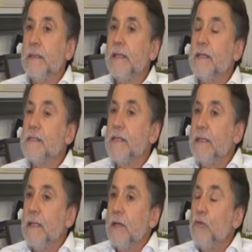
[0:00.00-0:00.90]
en
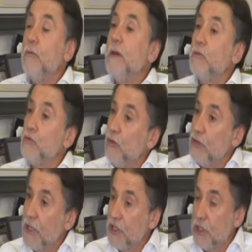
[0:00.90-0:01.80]
azından nöbet
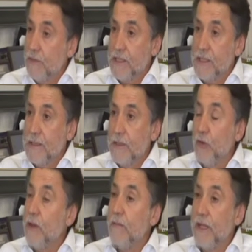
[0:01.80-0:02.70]
usulü çalıştığımız
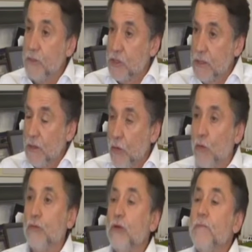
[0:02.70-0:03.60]
dönemlerimiz
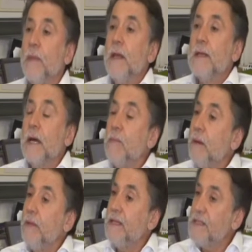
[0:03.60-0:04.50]
oldu.
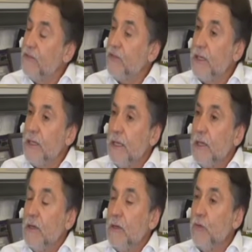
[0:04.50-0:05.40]
Tamamıyla sıfıra
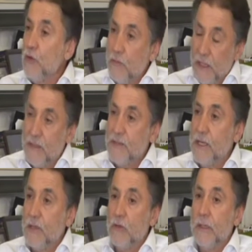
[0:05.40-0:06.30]
düşmedi bizim
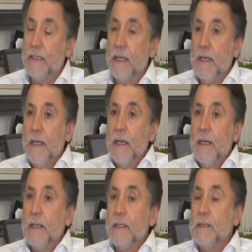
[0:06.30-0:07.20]
sektörler.
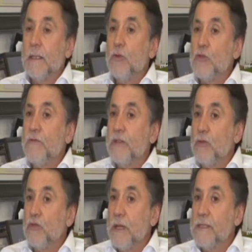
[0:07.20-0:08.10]
E, tabii o
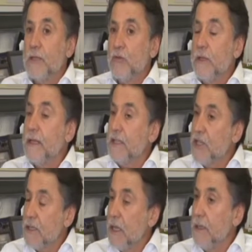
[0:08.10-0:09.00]
sıfıra düşen sektörler
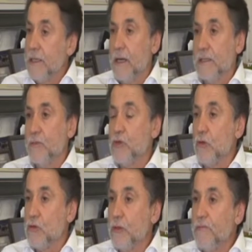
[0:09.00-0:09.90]
gerçekten Allah
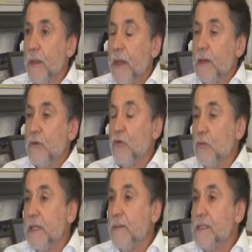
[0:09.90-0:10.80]
yardımcısı olsun.
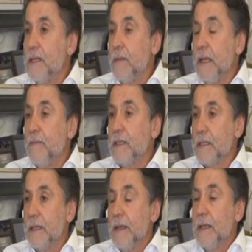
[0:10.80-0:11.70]
Hükümetimizde belli
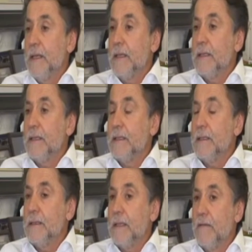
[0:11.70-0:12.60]
bir e,
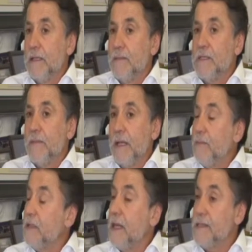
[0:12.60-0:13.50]
devletimizde
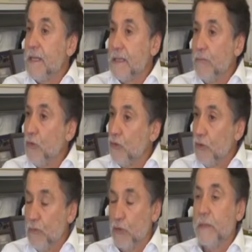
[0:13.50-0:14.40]
belli bir destekte
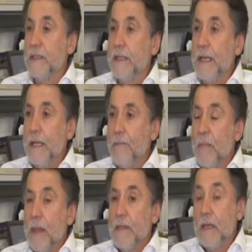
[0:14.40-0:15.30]
bulundu, bulunmadı değil.
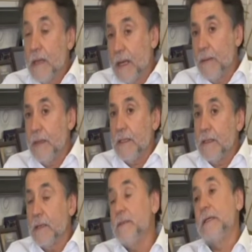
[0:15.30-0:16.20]
Yeterli
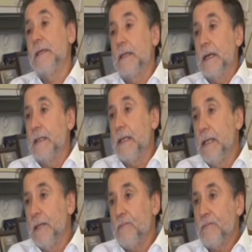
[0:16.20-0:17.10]
miydi? Tabii ki yeterli
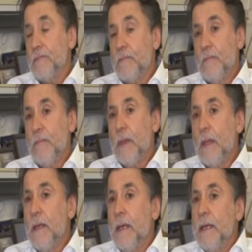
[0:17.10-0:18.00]
değil.
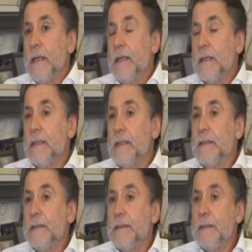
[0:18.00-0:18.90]
E,
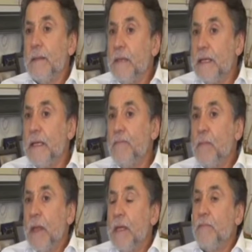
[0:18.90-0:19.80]
tabii ki
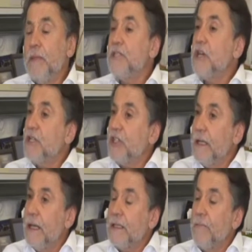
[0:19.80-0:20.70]
yapılacak
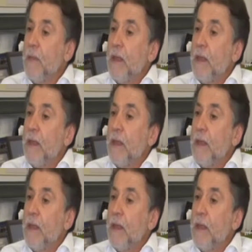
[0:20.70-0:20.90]
şeyler